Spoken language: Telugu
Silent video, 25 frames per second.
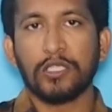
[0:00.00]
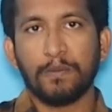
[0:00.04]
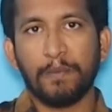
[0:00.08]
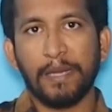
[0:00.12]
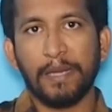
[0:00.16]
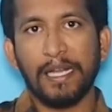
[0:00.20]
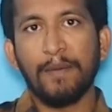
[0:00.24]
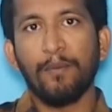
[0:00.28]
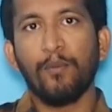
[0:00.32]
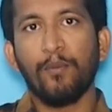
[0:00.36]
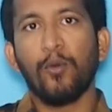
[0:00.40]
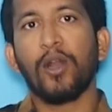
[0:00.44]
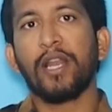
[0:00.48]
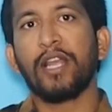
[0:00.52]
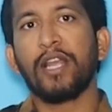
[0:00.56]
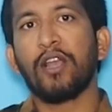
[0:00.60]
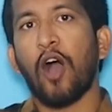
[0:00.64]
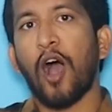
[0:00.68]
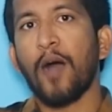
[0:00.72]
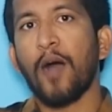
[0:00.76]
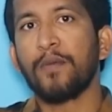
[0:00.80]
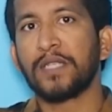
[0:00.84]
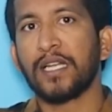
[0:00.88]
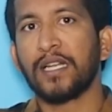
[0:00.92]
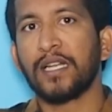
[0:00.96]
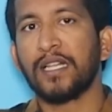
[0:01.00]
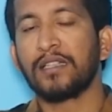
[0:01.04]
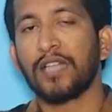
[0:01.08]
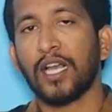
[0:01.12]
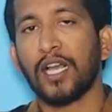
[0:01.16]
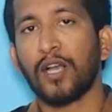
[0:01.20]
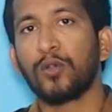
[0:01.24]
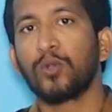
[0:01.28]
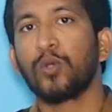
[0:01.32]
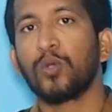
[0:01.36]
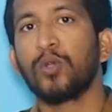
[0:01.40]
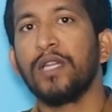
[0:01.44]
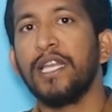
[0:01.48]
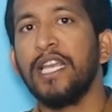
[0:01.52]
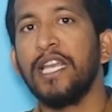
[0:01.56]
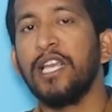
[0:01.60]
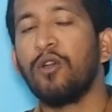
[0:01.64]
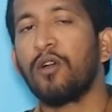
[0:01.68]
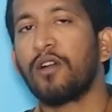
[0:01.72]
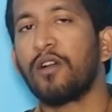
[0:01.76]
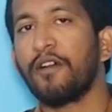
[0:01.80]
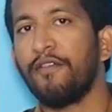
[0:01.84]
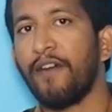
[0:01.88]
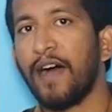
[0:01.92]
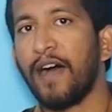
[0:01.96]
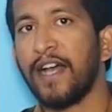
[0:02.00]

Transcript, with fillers: స్పిన్ బౌలింగ్ ఆప్షన్ అనేది తగ్గుతుంది ఇంకొక